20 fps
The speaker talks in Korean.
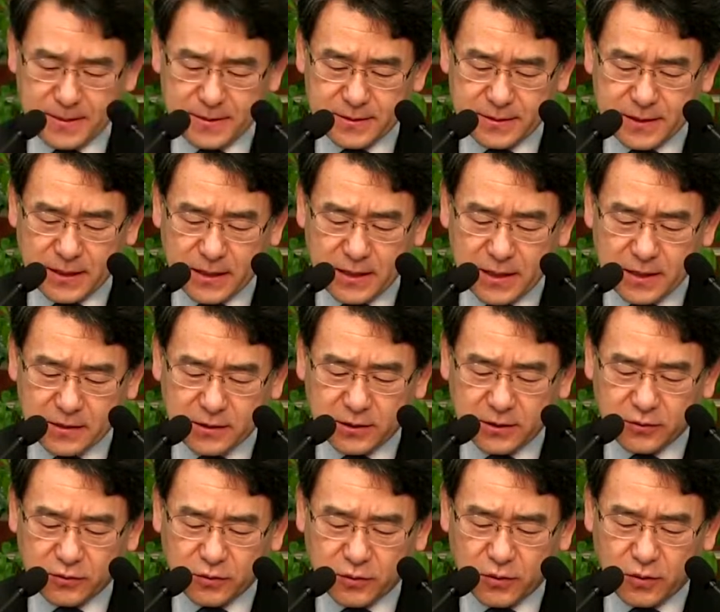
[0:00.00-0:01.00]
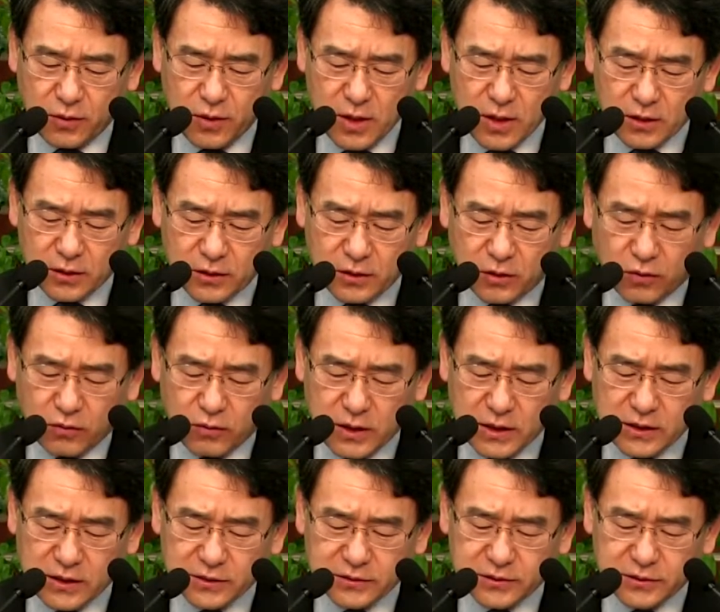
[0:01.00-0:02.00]
자, 그리고
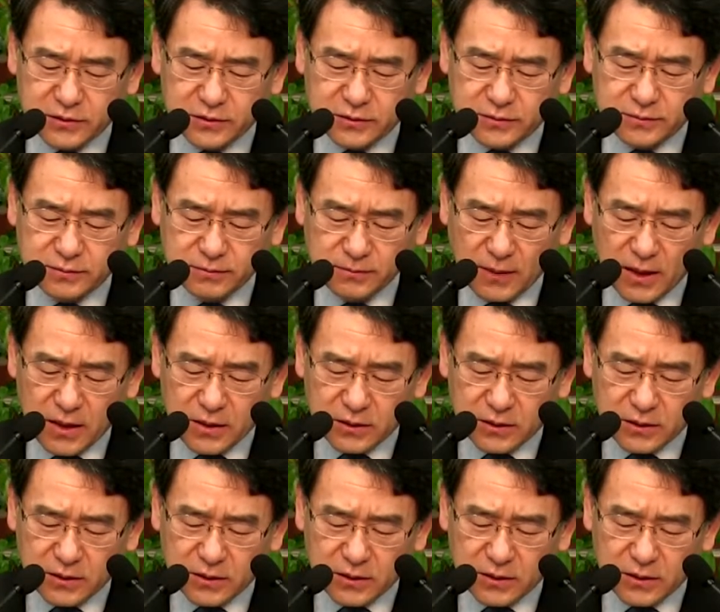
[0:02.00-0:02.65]
여호와께서는